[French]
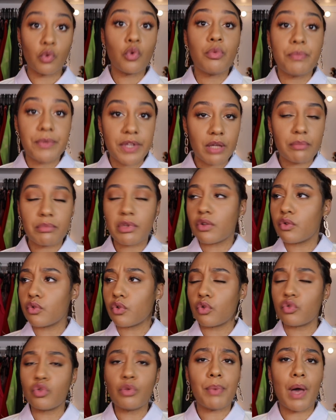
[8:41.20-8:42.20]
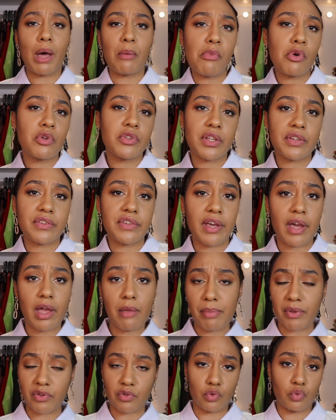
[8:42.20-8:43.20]
Ou bien bien entendu par manque
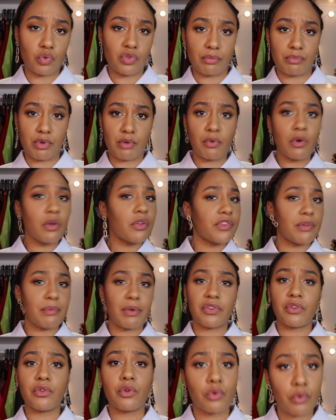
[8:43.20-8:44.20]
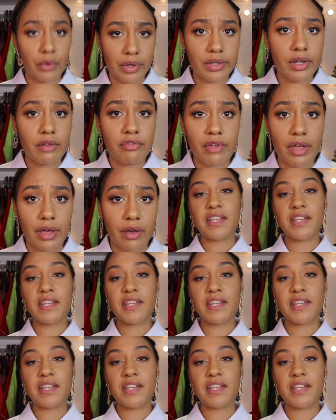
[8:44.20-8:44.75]
d'intérêt parce que tout simplement ces personnes n'en ont rien à faire.